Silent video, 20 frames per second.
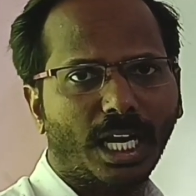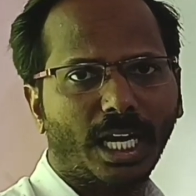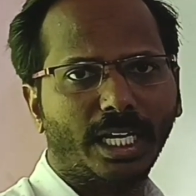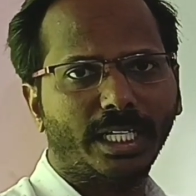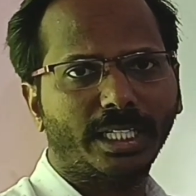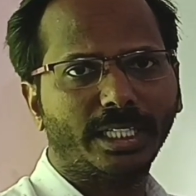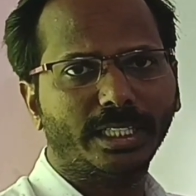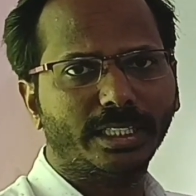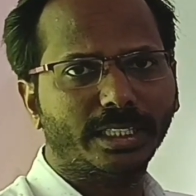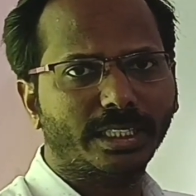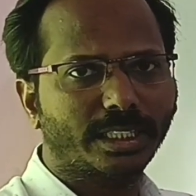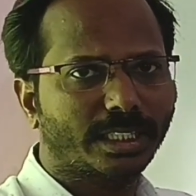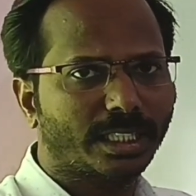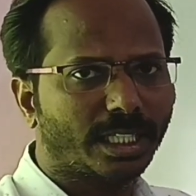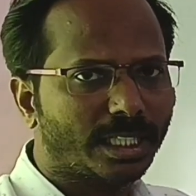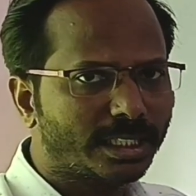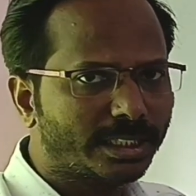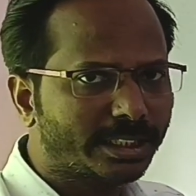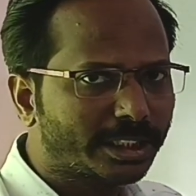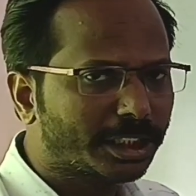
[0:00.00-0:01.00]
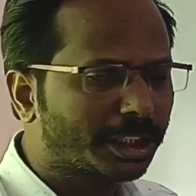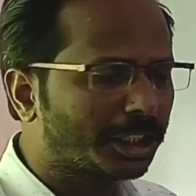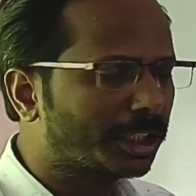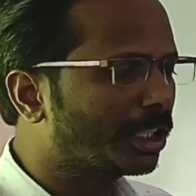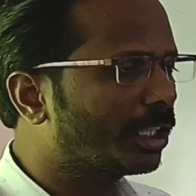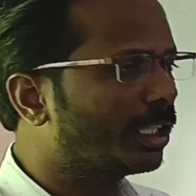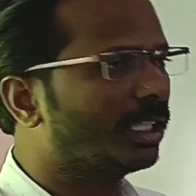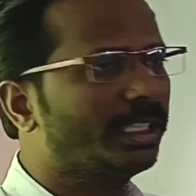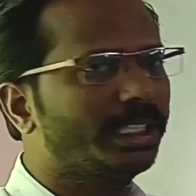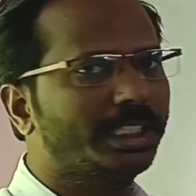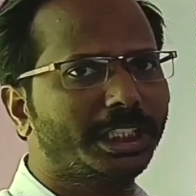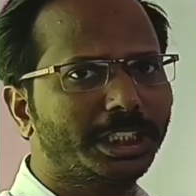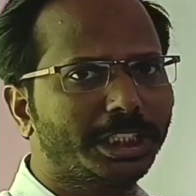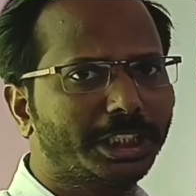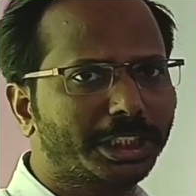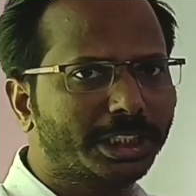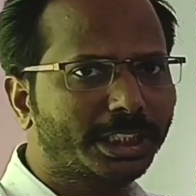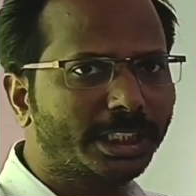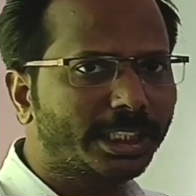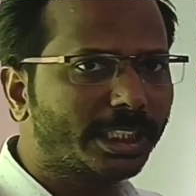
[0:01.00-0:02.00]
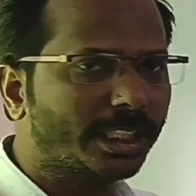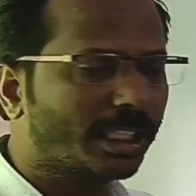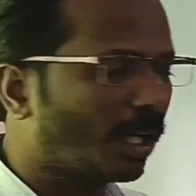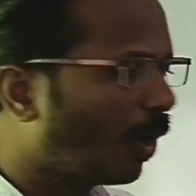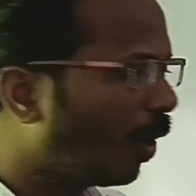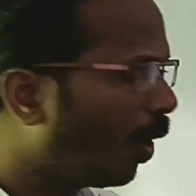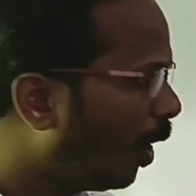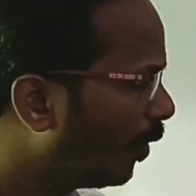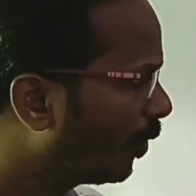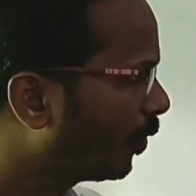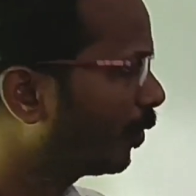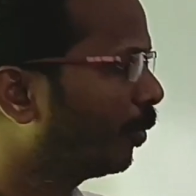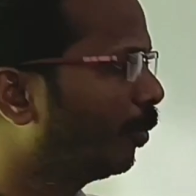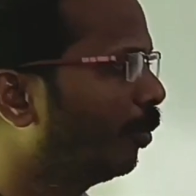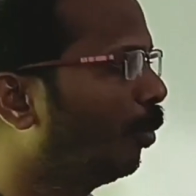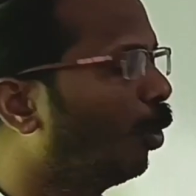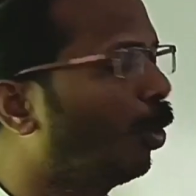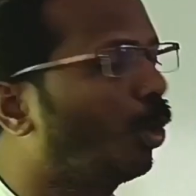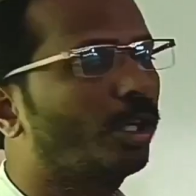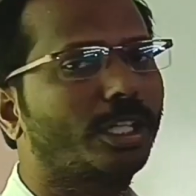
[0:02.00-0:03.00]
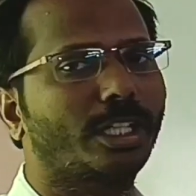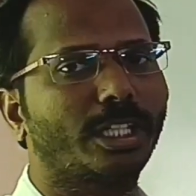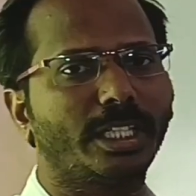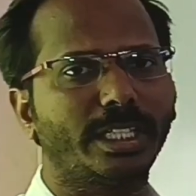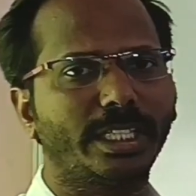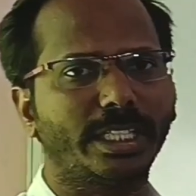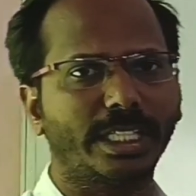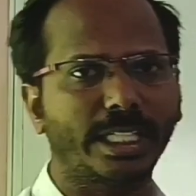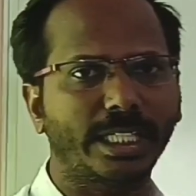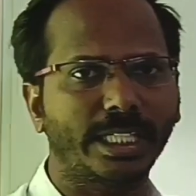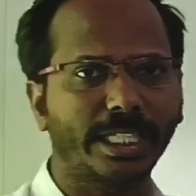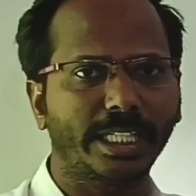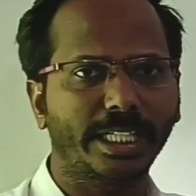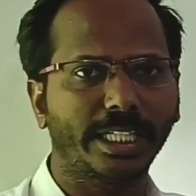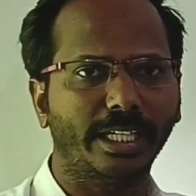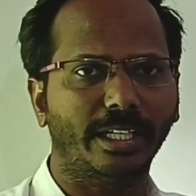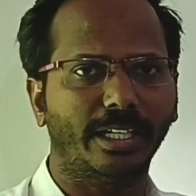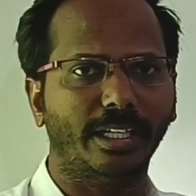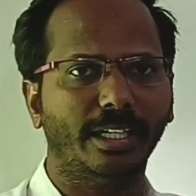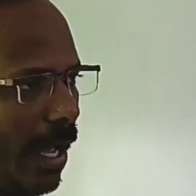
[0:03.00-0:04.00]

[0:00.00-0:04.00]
అండ్ కల్చరల్ హిస్టరీ ఆఫ్ మోడర్న్ ఇండియా